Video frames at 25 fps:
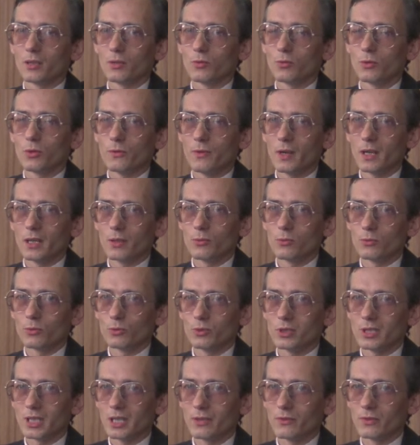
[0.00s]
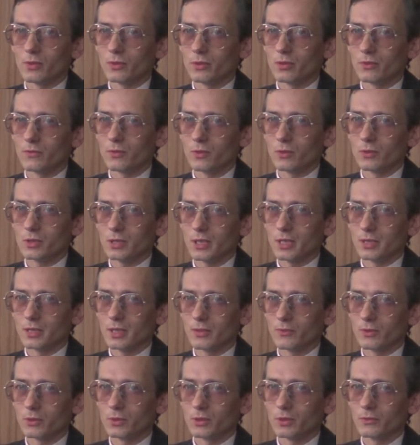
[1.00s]
uchwalił ustawę o związkach
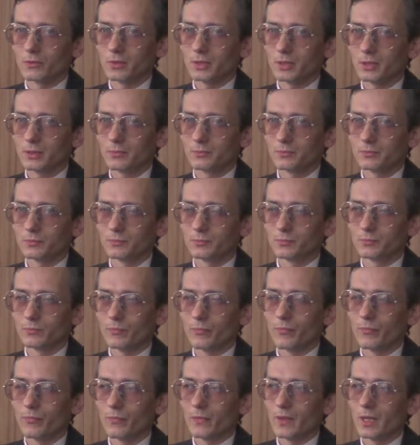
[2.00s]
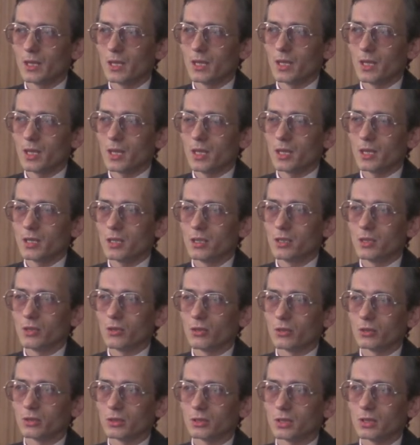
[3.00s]
zawodowych, i
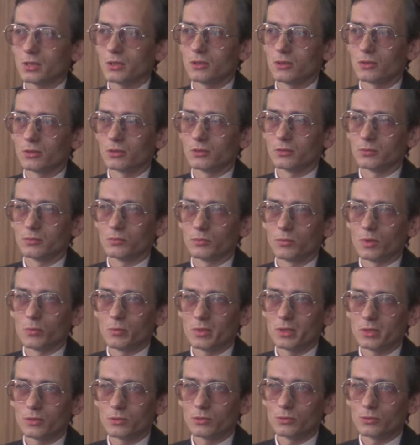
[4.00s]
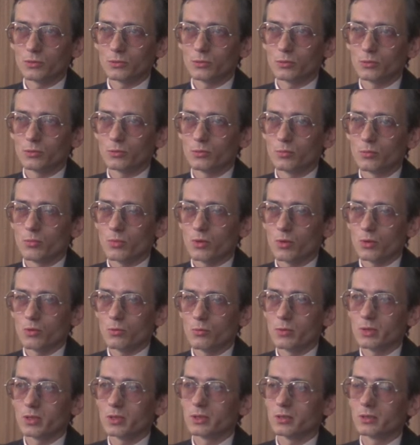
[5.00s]
od tego momentu
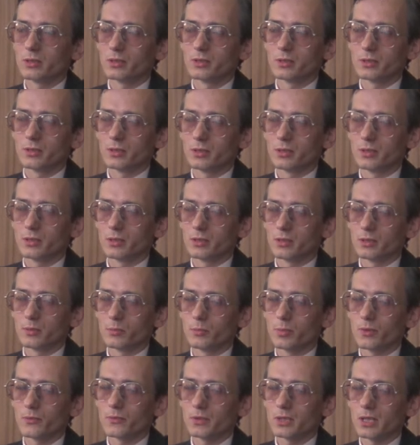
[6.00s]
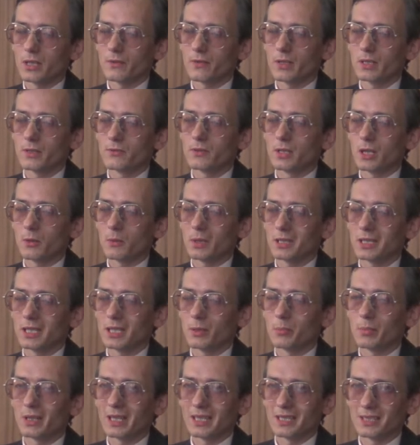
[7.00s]
mogły y, powstawać w
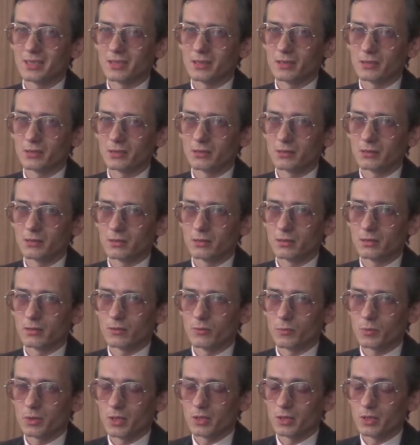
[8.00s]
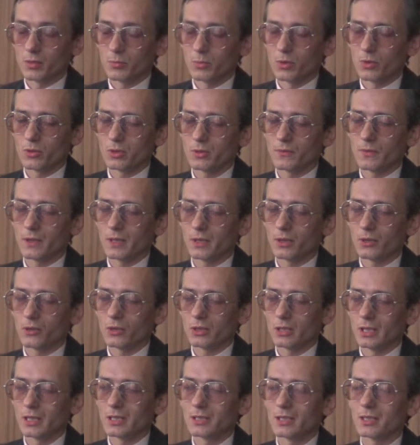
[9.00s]
zakładach pracy, w przedsiębiorstwach
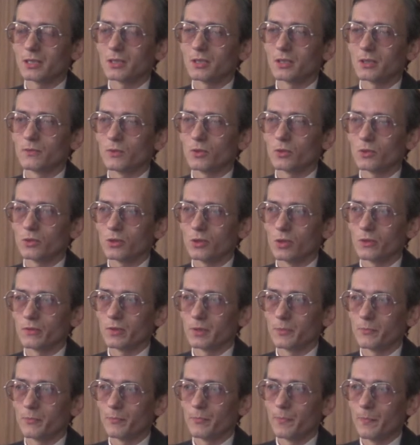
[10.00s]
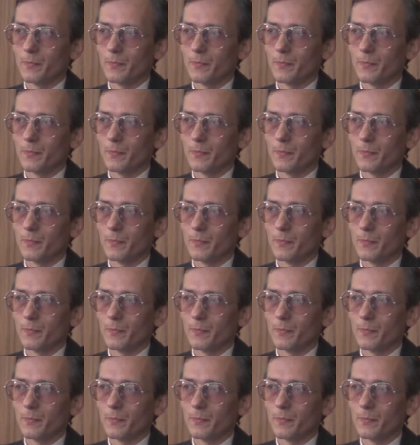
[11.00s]
organizacje związkowe.